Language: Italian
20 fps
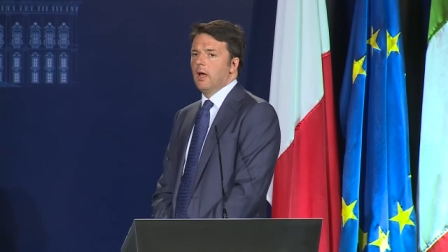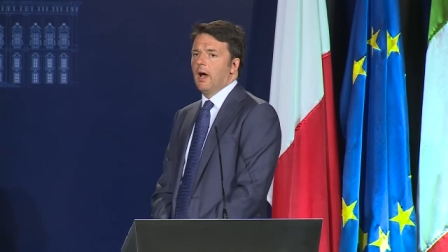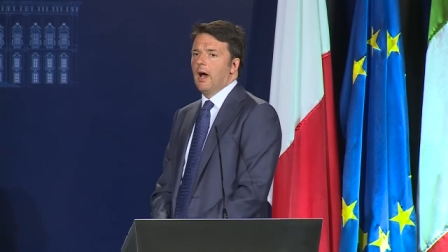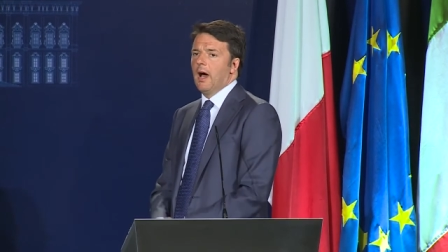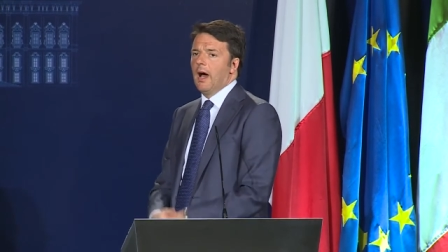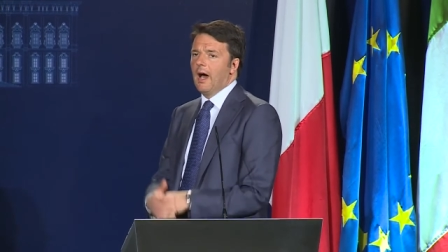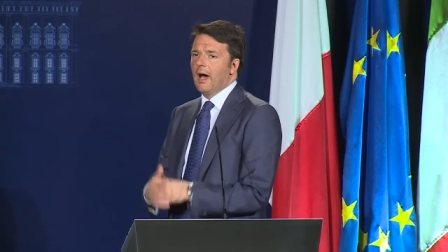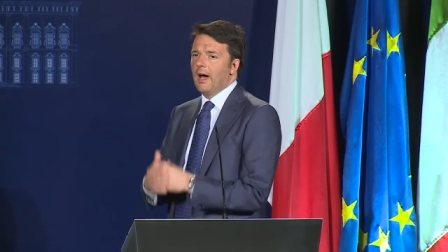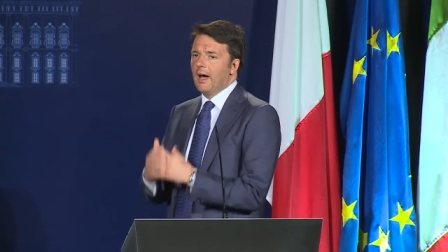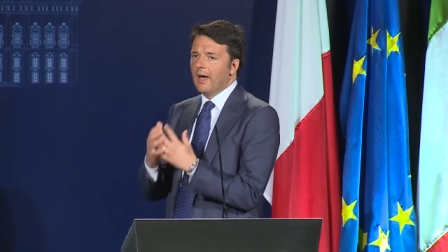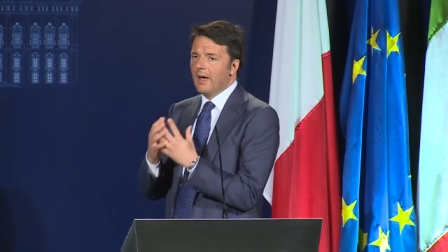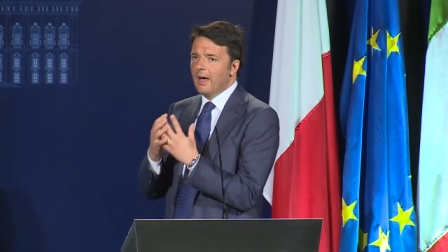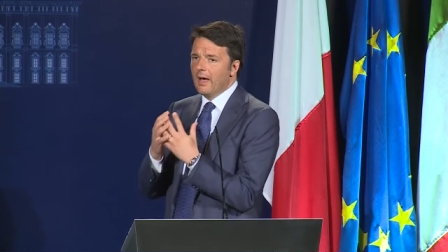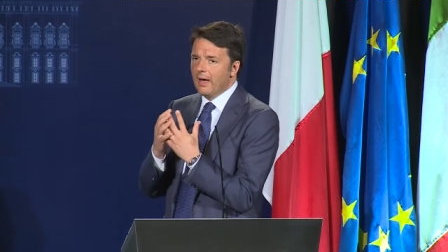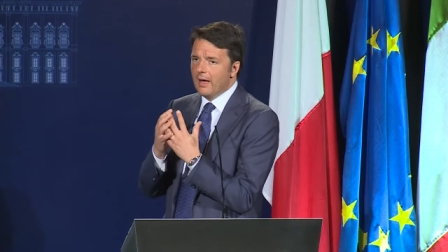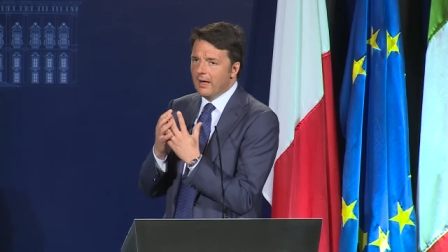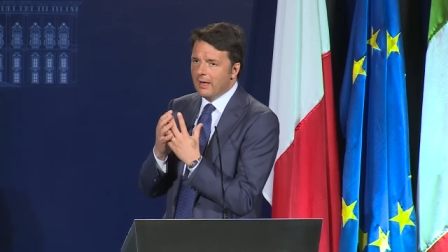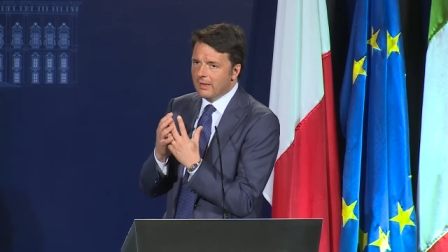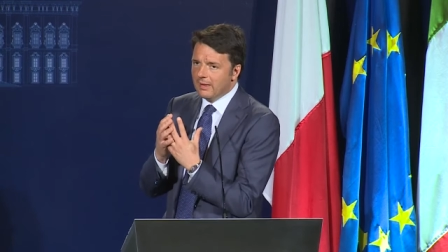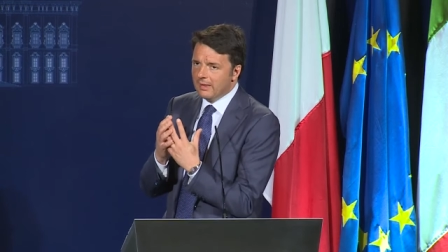
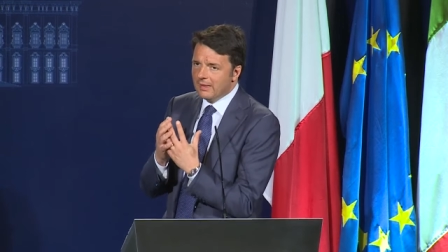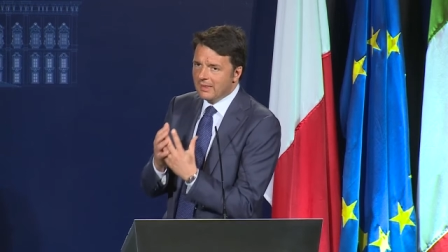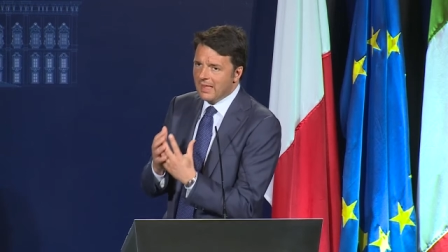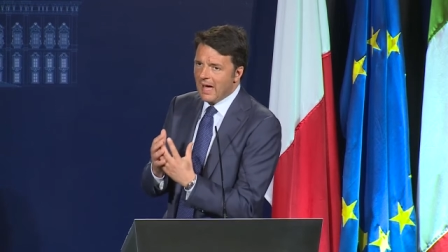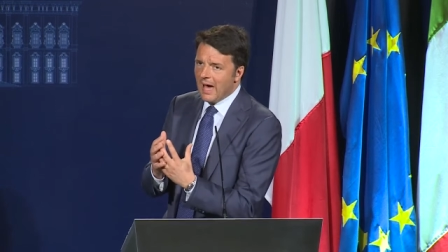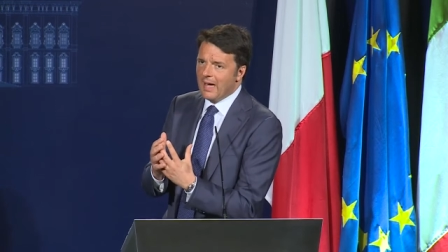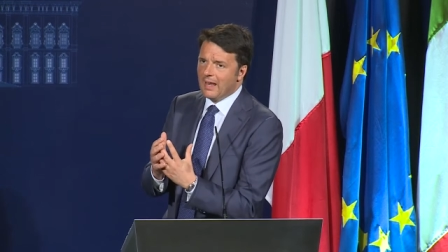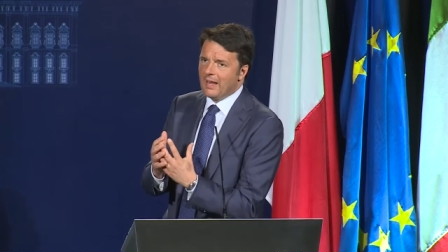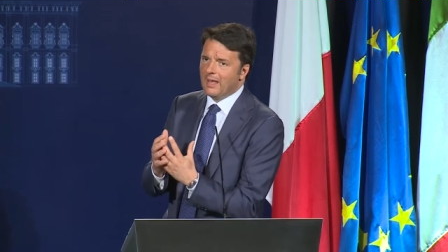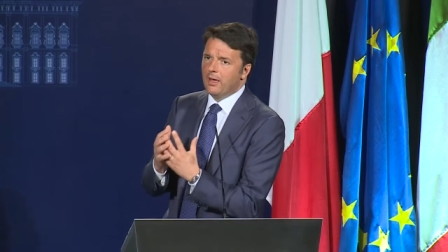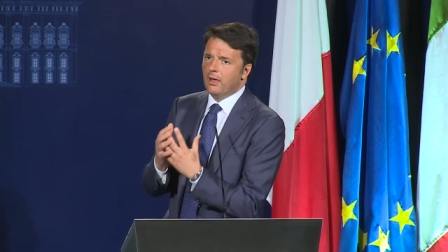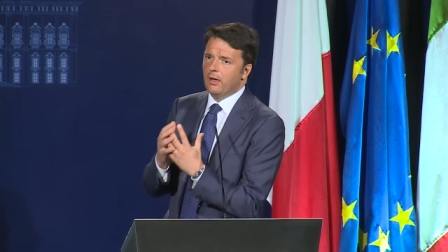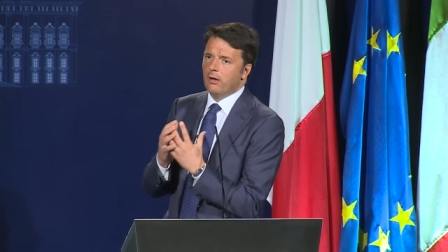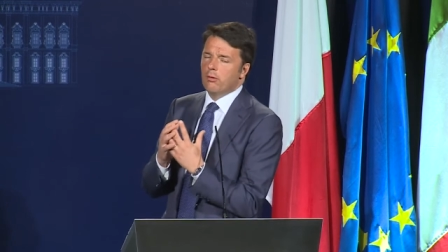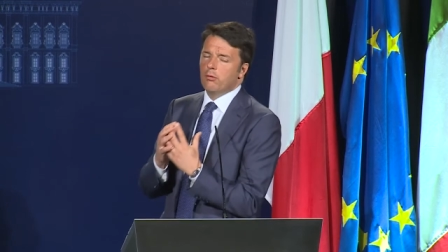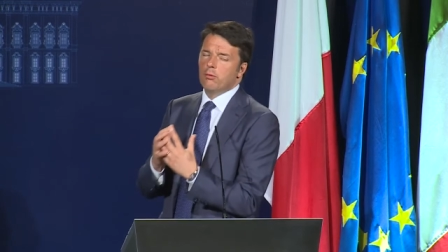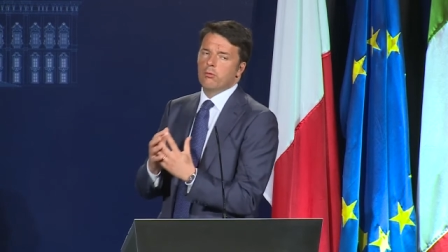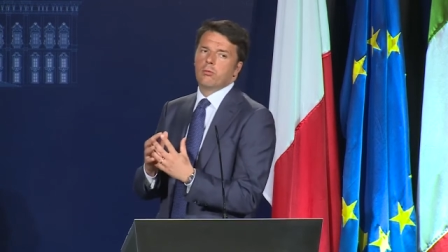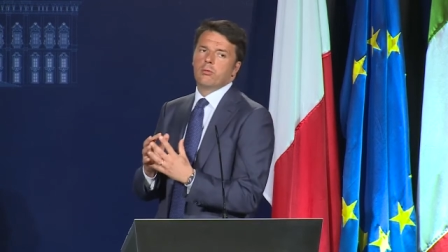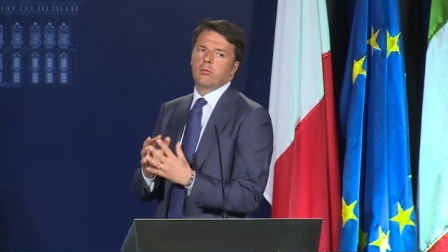a
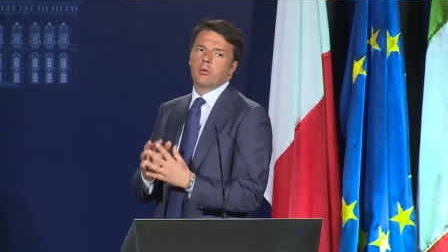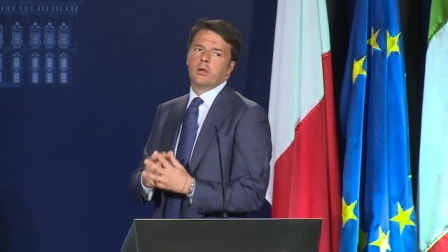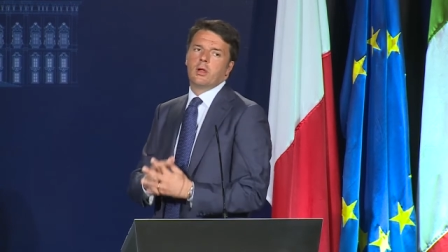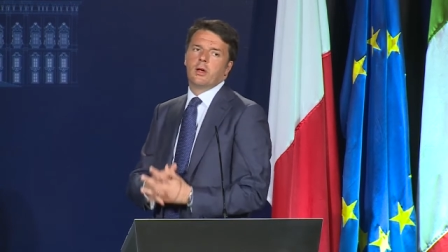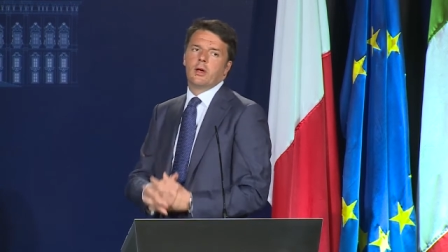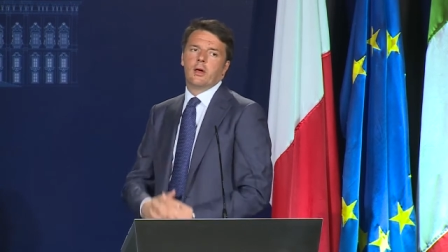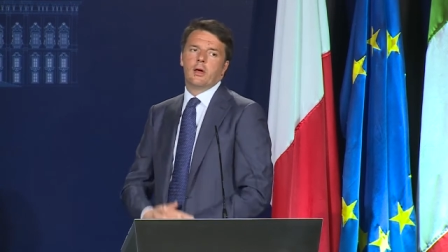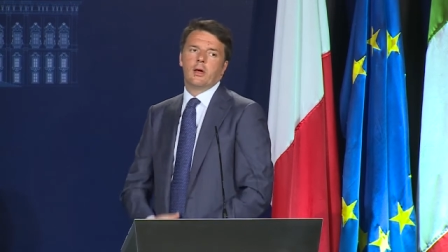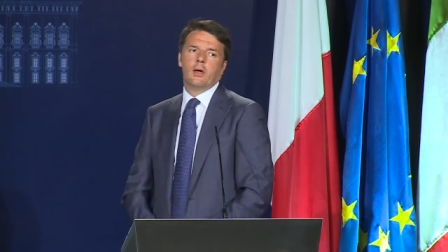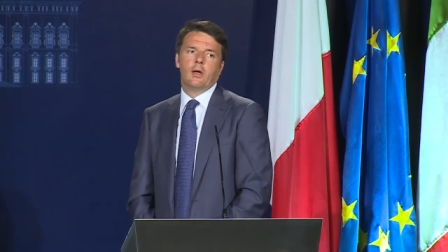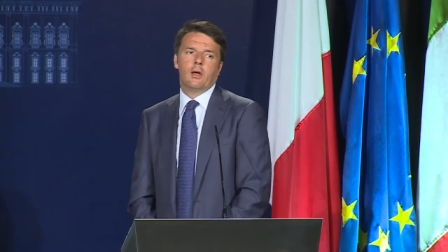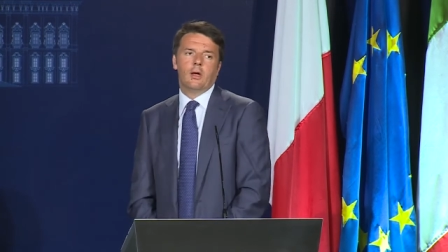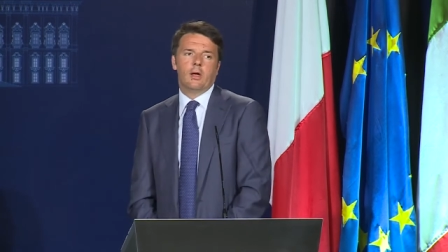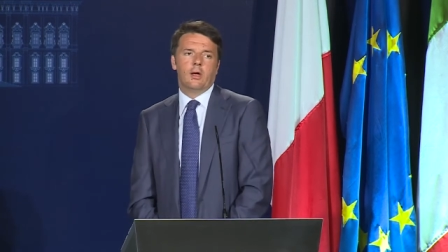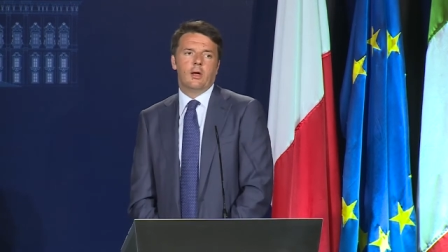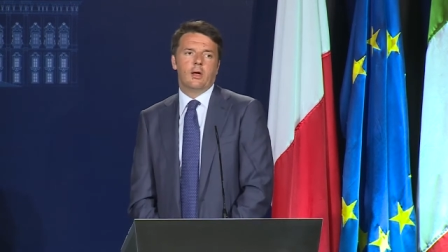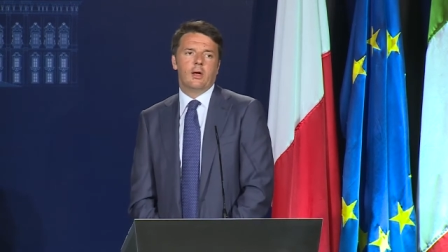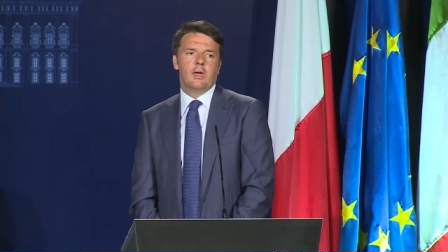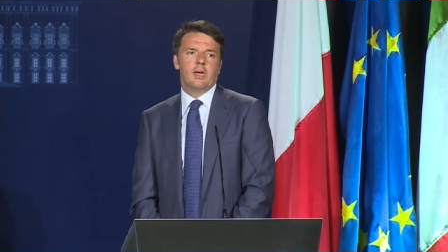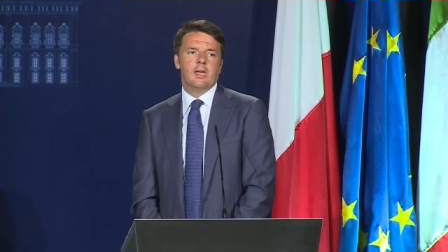dare
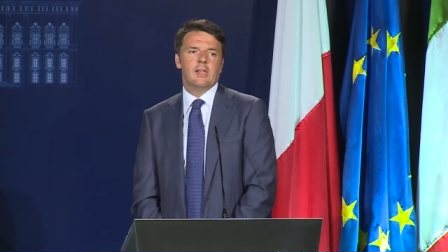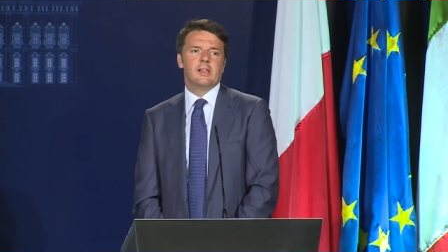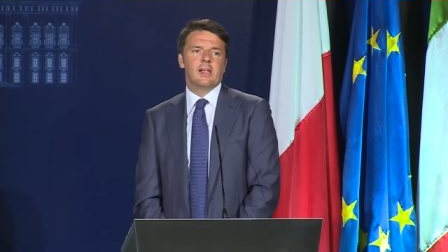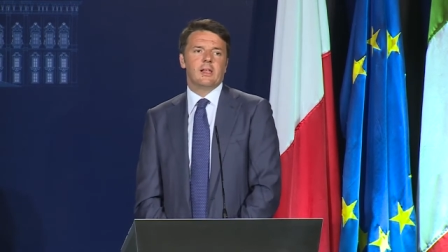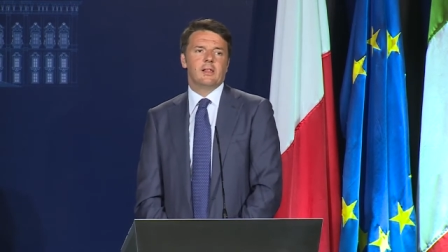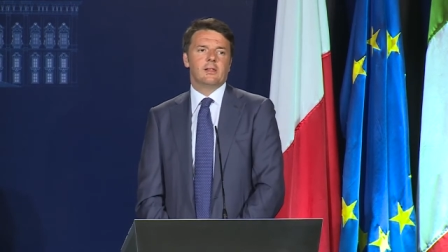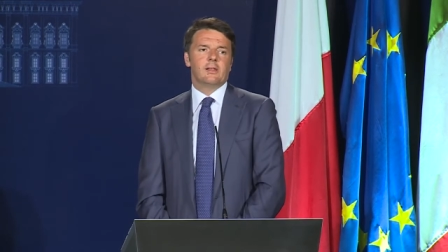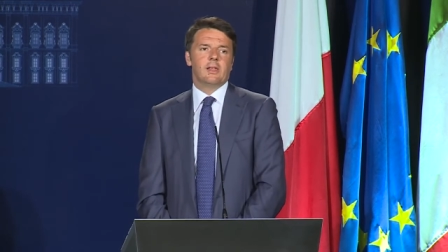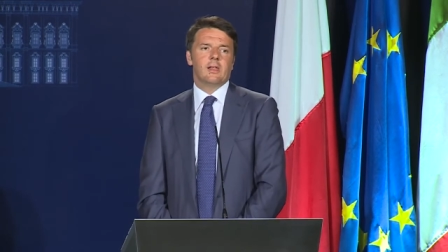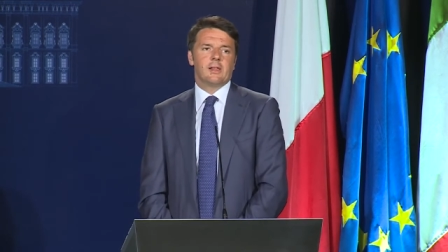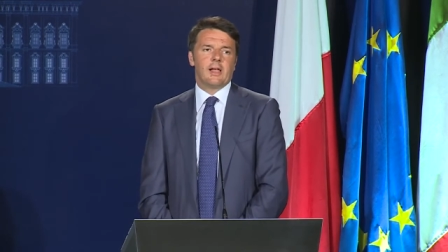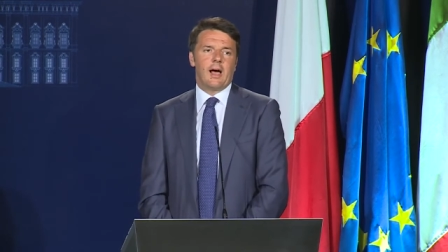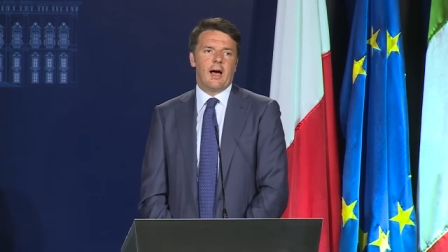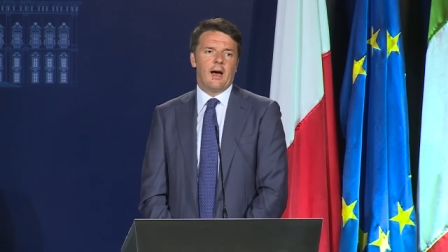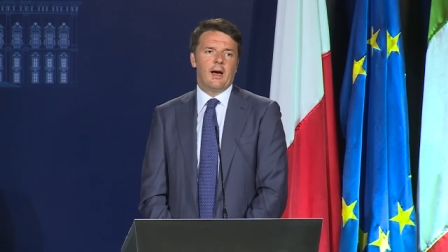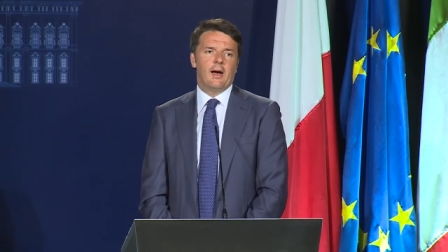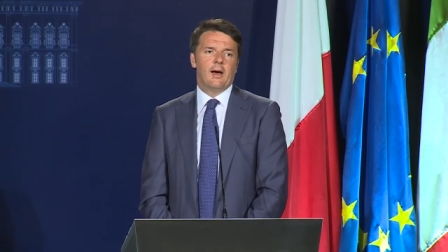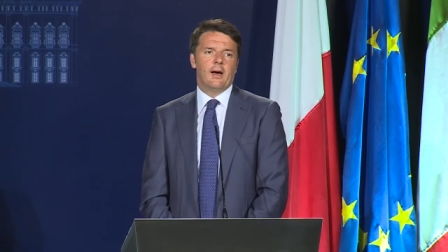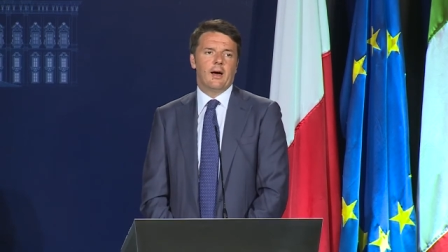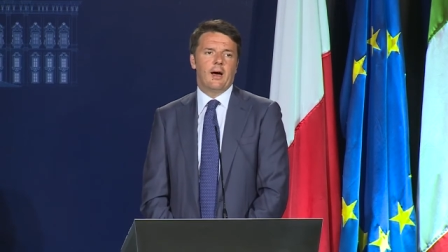
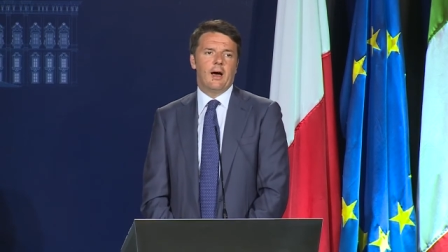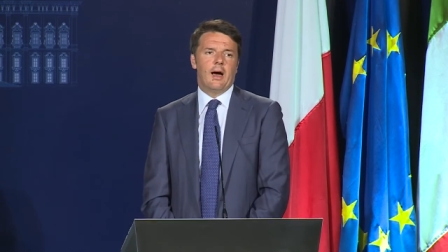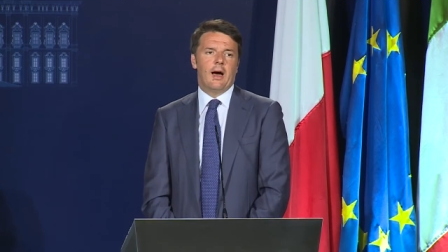un'identità eh,